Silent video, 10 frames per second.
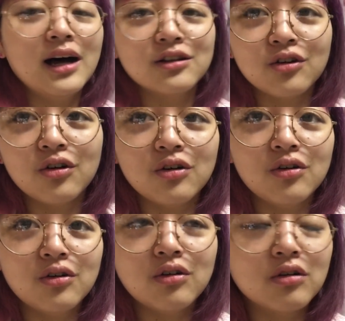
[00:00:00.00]
ああ
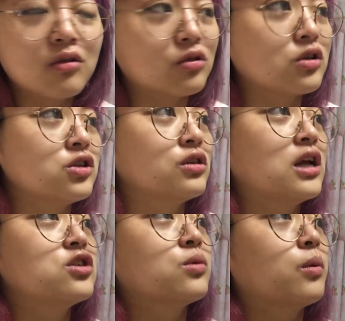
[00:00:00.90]
のー、今年の
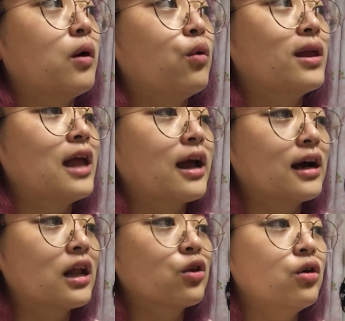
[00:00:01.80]
誕生日は終えたい
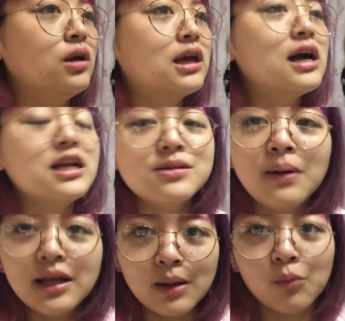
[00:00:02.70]
かなと。いっかげつ
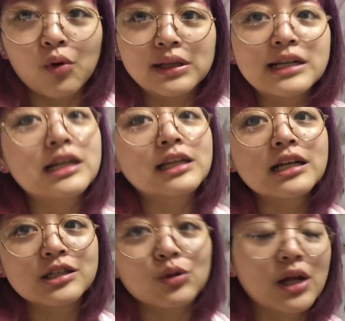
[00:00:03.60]
まえにねもう渡しちゃった
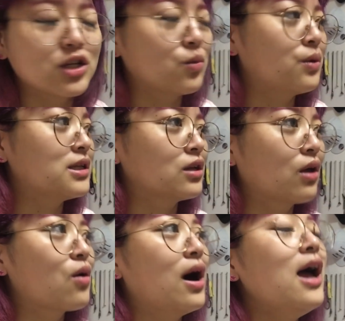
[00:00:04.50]
んですよ、誕生日プレゼント。
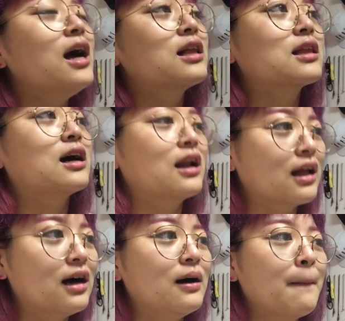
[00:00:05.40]
結構早かったか
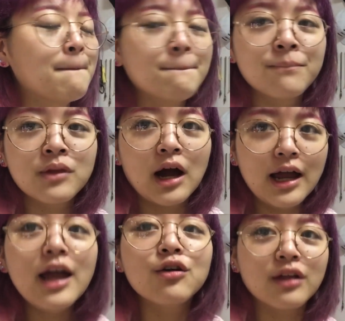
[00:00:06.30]
ら
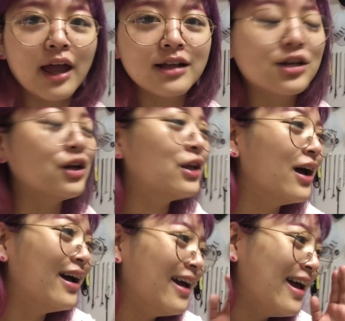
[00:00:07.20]
早いよね、ちょっ
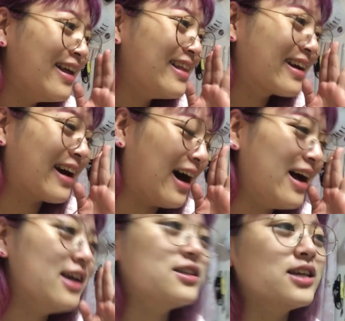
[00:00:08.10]
となんか
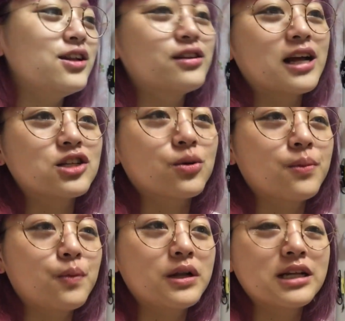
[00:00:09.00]
早すぎる誕生
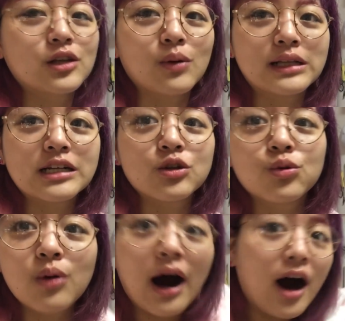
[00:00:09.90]
日プレゼント渡しと
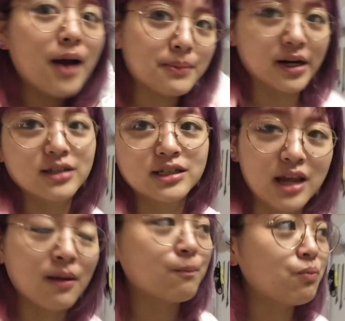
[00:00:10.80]
くわはいみたいな感じ
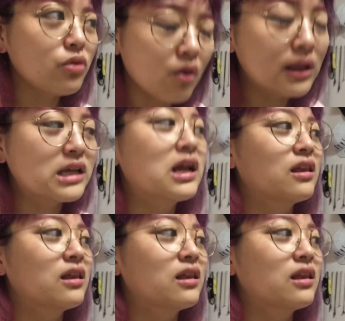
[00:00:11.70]
で渡し